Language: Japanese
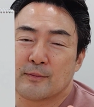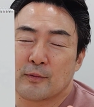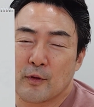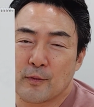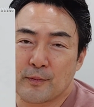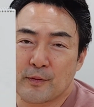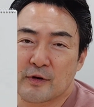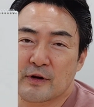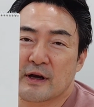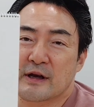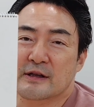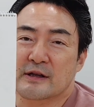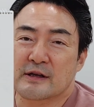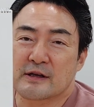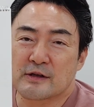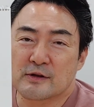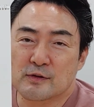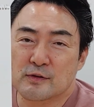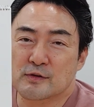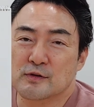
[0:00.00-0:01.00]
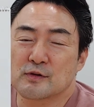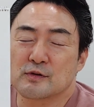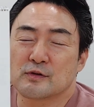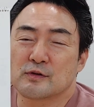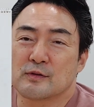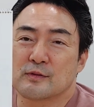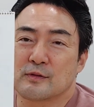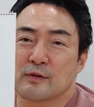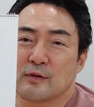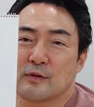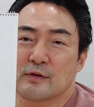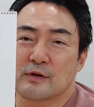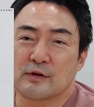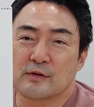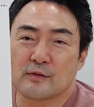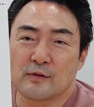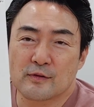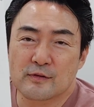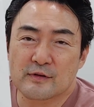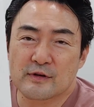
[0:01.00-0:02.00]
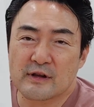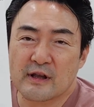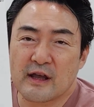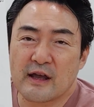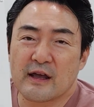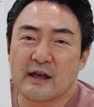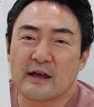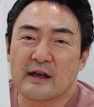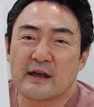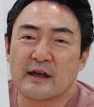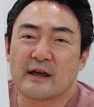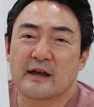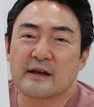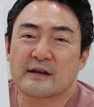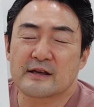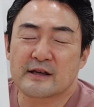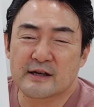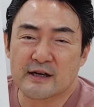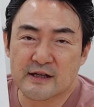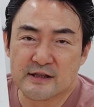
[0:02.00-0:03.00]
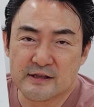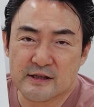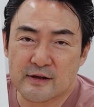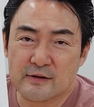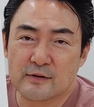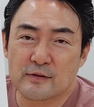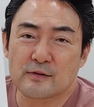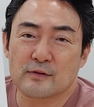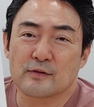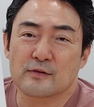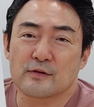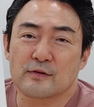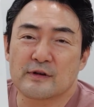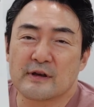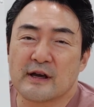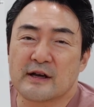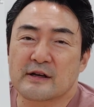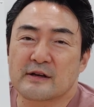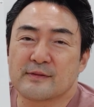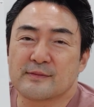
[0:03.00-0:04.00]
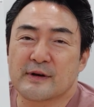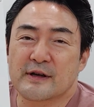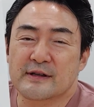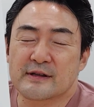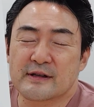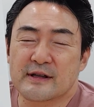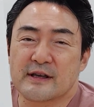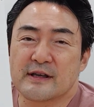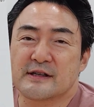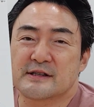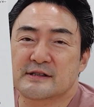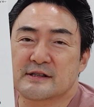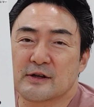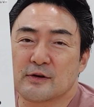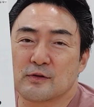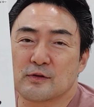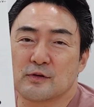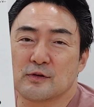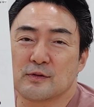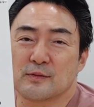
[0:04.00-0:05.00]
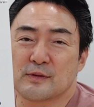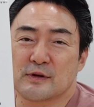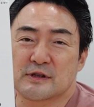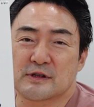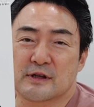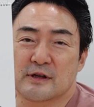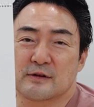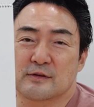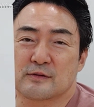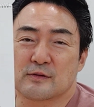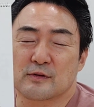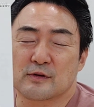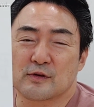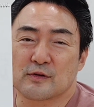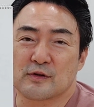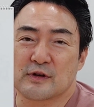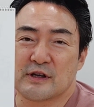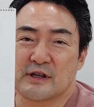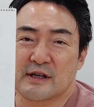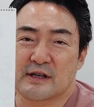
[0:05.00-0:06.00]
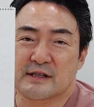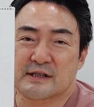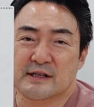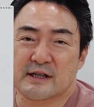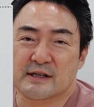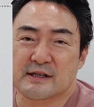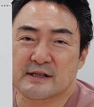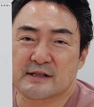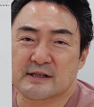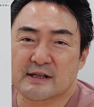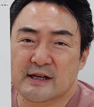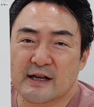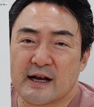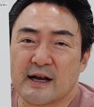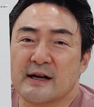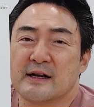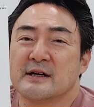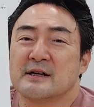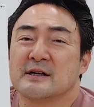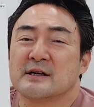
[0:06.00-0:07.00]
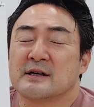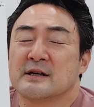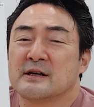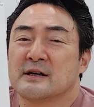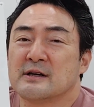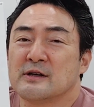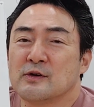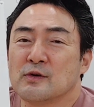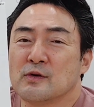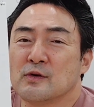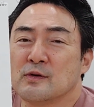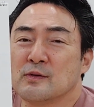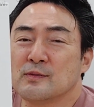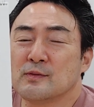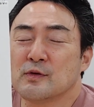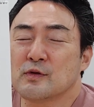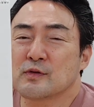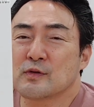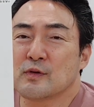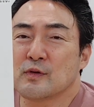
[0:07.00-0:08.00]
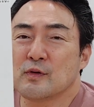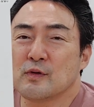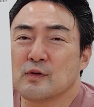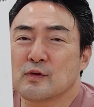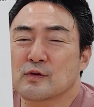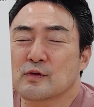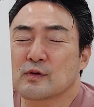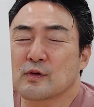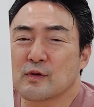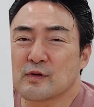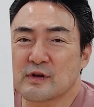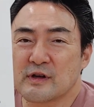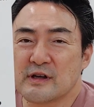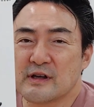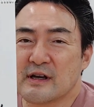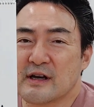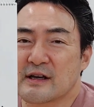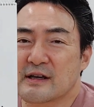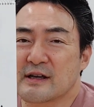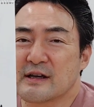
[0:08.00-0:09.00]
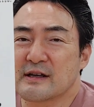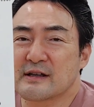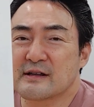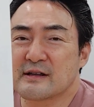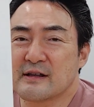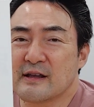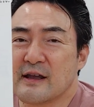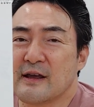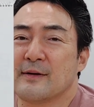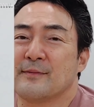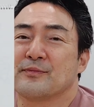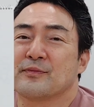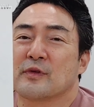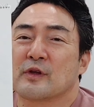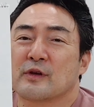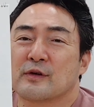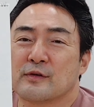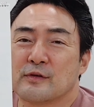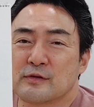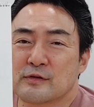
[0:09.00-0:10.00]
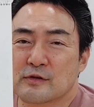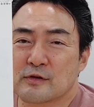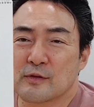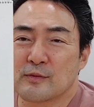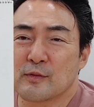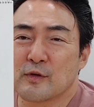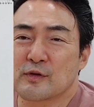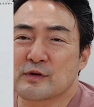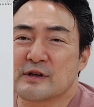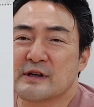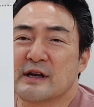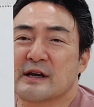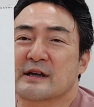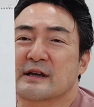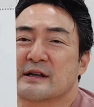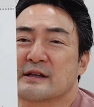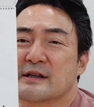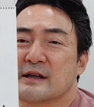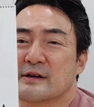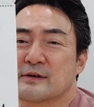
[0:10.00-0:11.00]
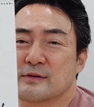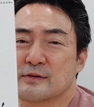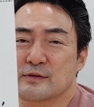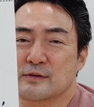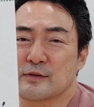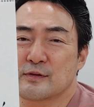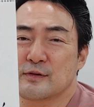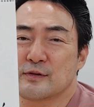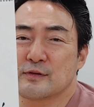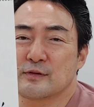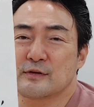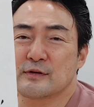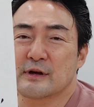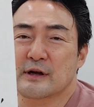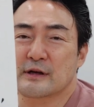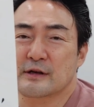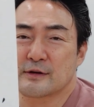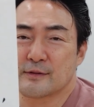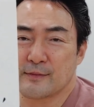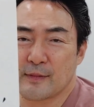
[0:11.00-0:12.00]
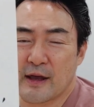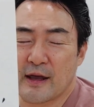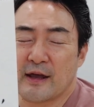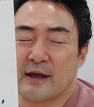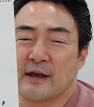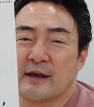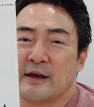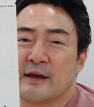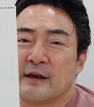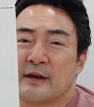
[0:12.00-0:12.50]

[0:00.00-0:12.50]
ポピュラーなヒットソングを放り込んで聴、えー、かしていくこのヤングマンで一世を風靡している時の秀樹さんですから洋物を取り上げてぐっと盛り上げていくという役目